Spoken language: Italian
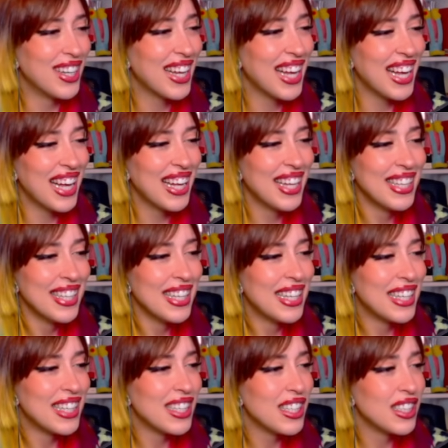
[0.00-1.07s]
Eh,
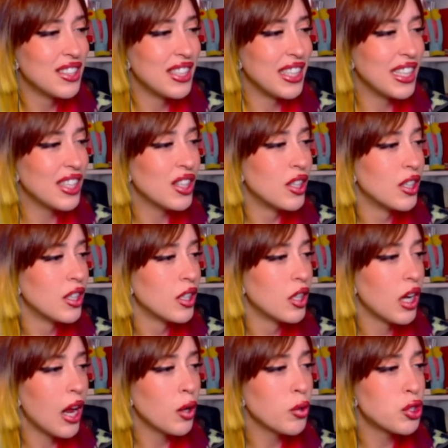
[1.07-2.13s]
oddio.
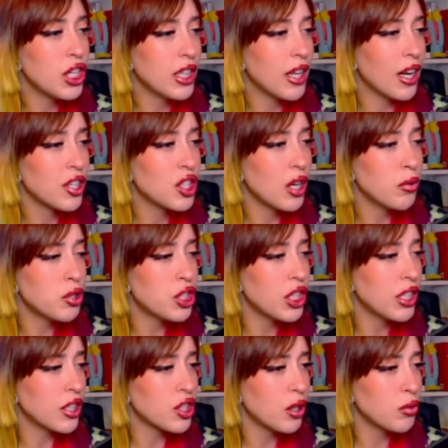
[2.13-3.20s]
È l'uscita, c'è
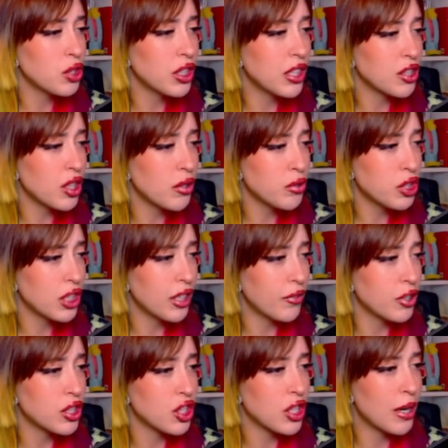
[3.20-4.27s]
l'uscita, c'è l'uscita, c'è l'uscita.
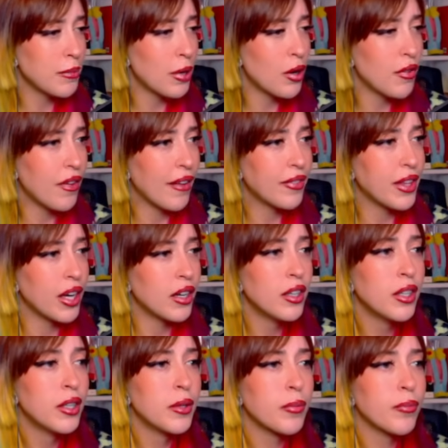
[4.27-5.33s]
Forse ce l'abbiamo fatta.
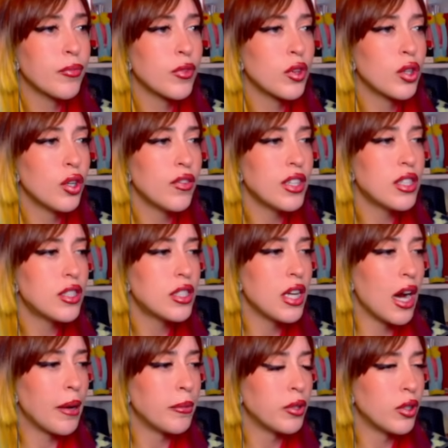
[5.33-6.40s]
Dove
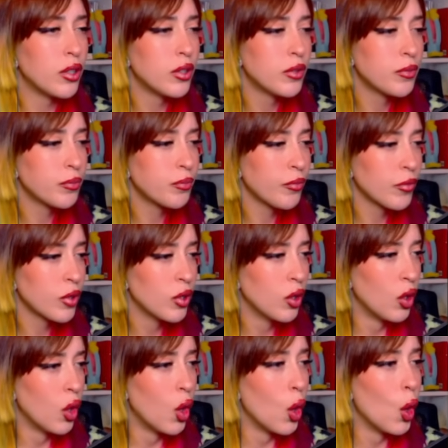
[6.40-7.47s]
siamo?
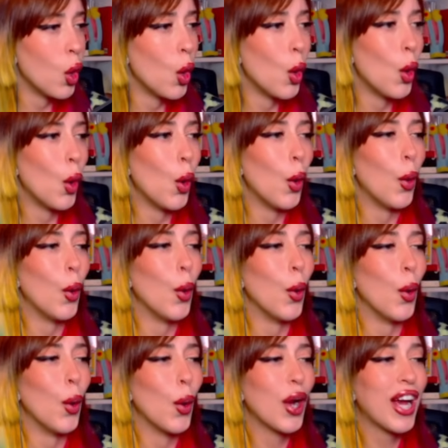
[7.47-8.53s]

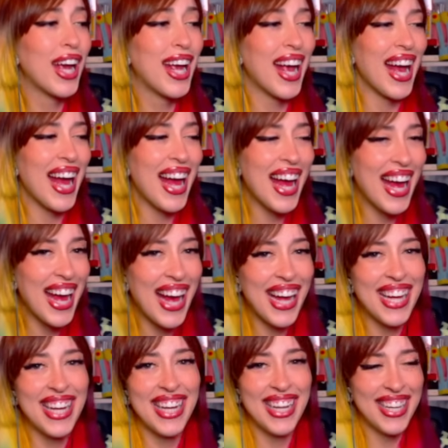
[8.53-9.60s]

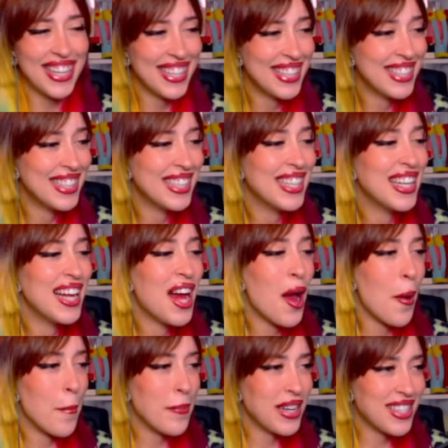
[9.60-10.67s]
Ok. Mi